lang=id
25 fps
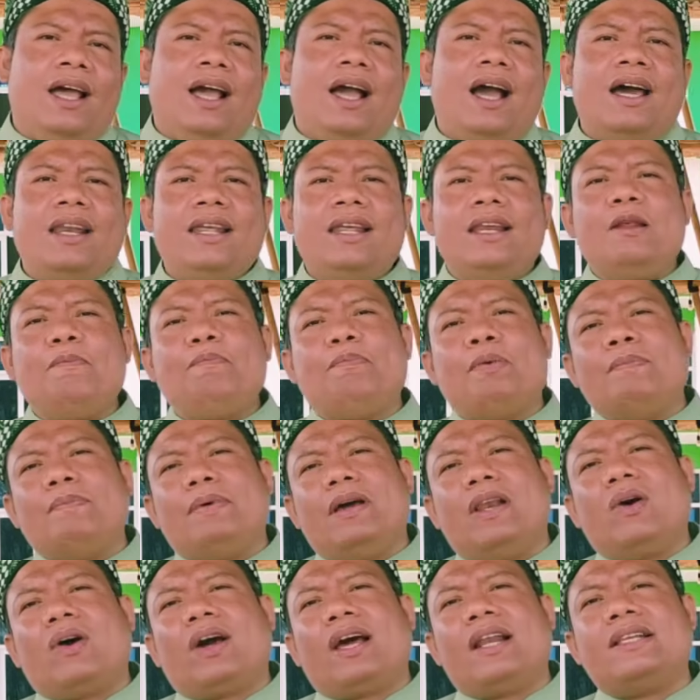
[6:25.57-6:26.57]
Hari ini
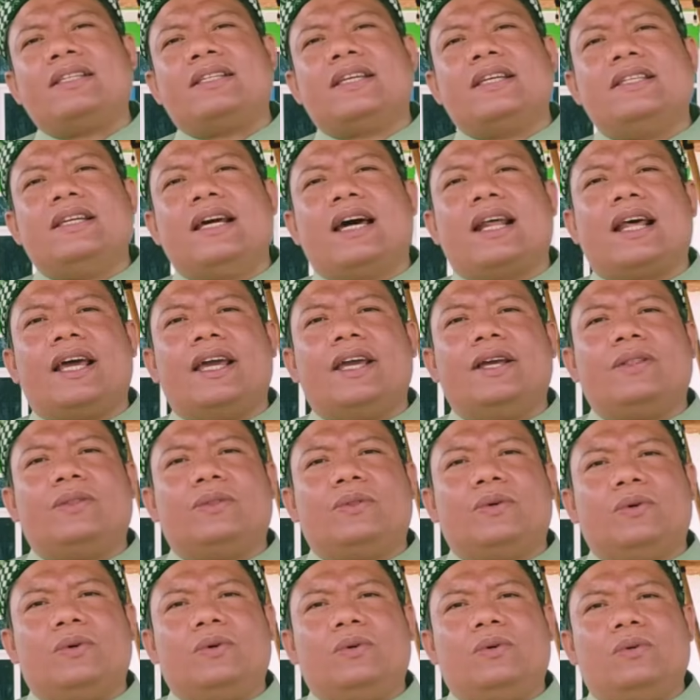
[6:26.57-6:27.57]
pembelokan sejarah
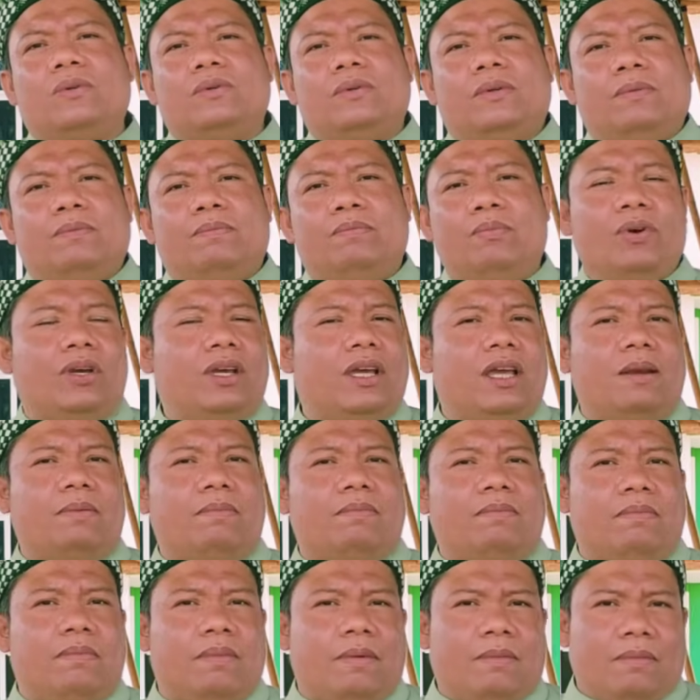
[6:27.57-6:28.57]
itu
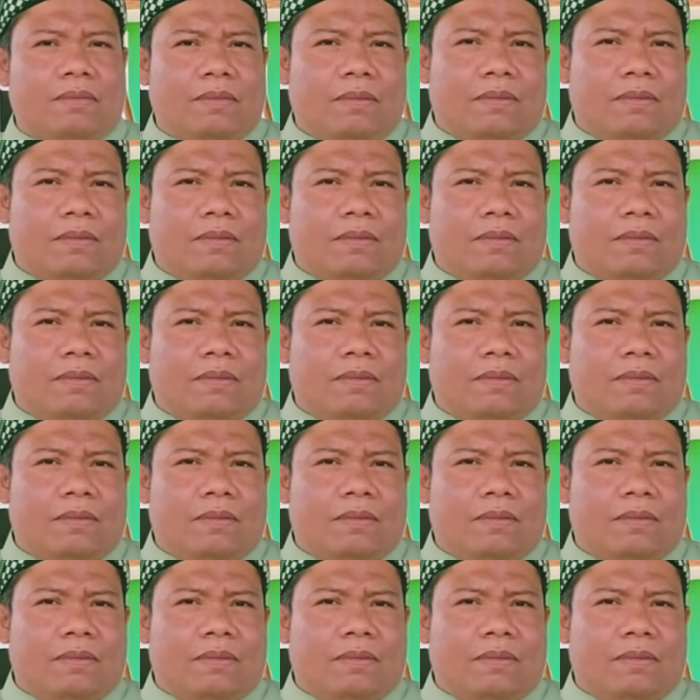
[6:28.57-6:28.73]
mungkin